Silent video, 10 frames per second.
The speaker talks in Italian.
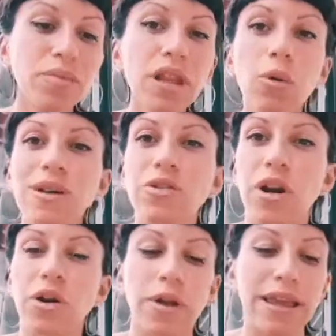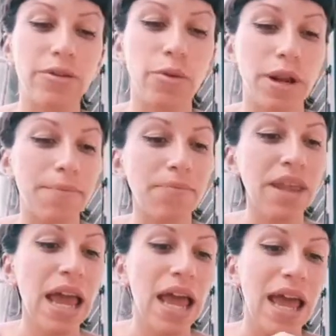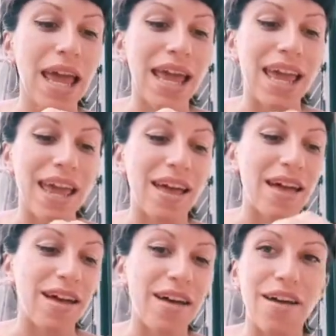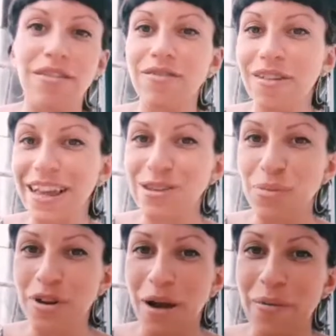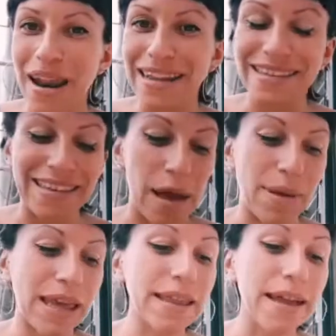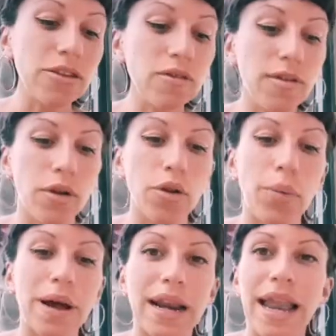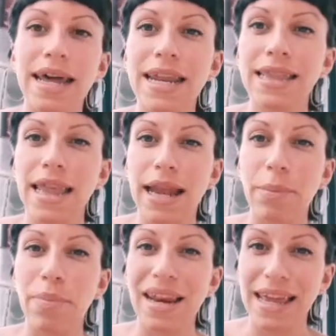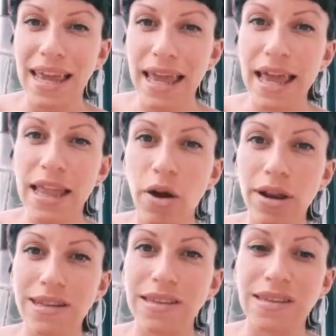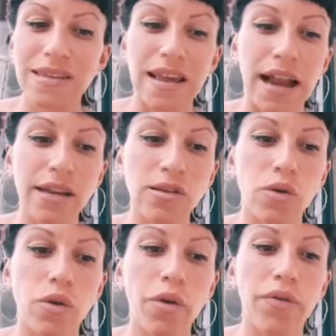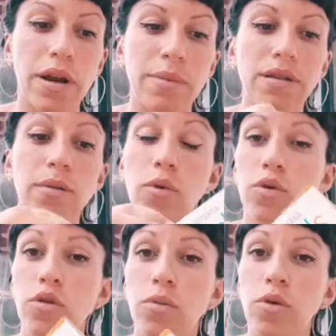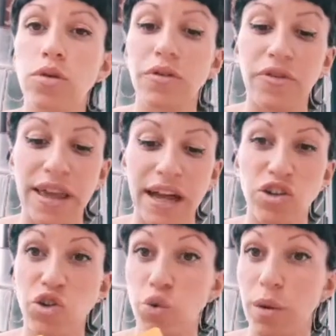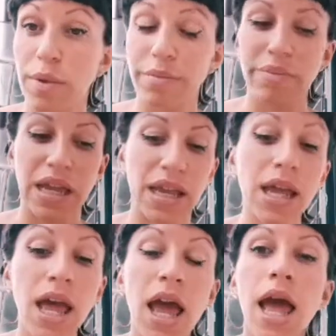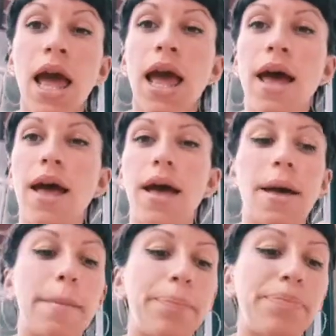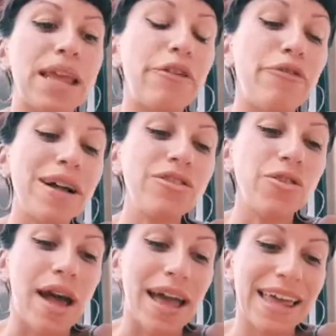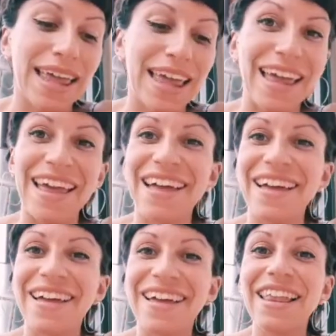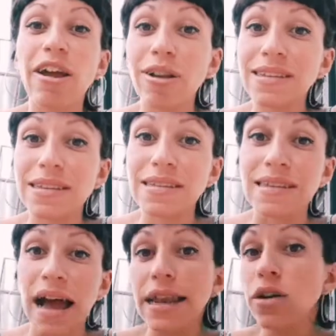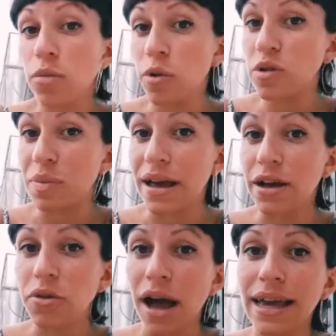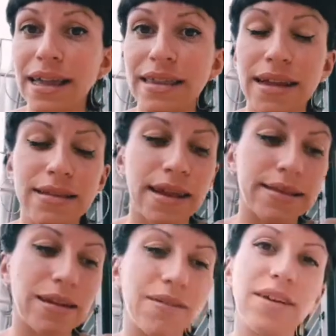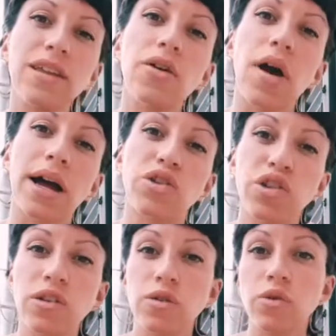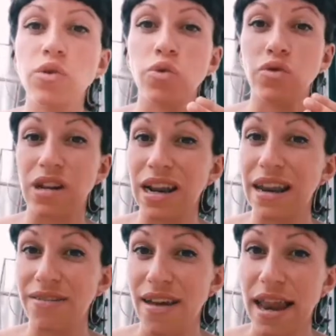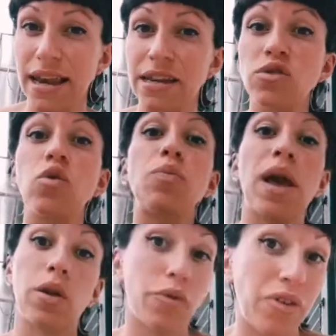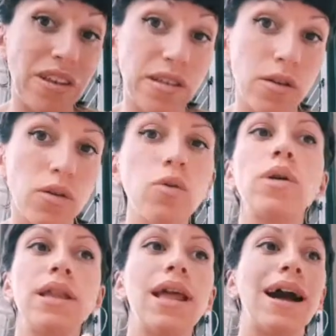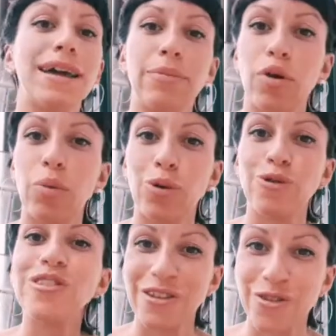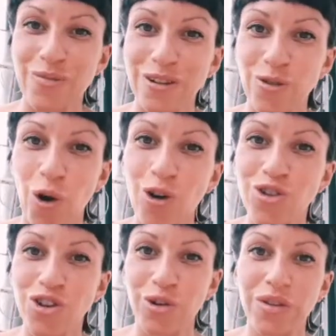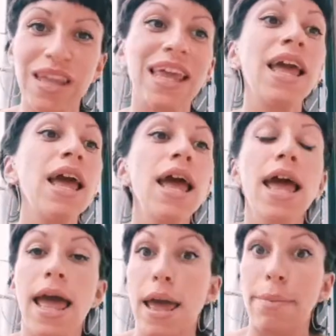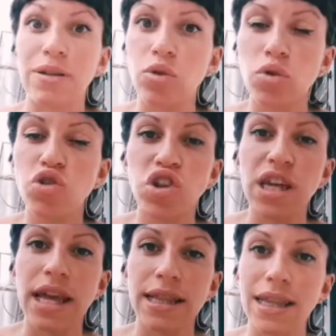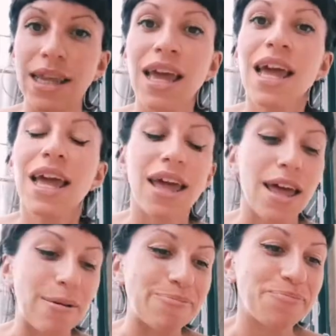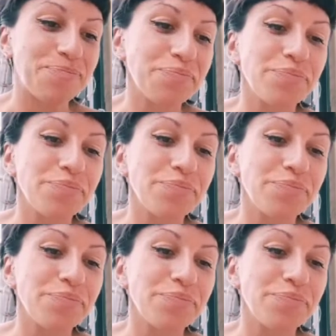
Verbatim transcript: questo raccoglitore e eh, esploriamola insieme. Intanto vi voglio parlare del perché gli oli essenziali sono veramente molto molto efficaci sui bambini Um, il fatto è che eh, oli essenziali, come ho spiegato anche in tanti altri video, agiscono su tre livelli, sul piano fisico, quindi anche proprio sintomatologico di eh, patologie, di... Ehm,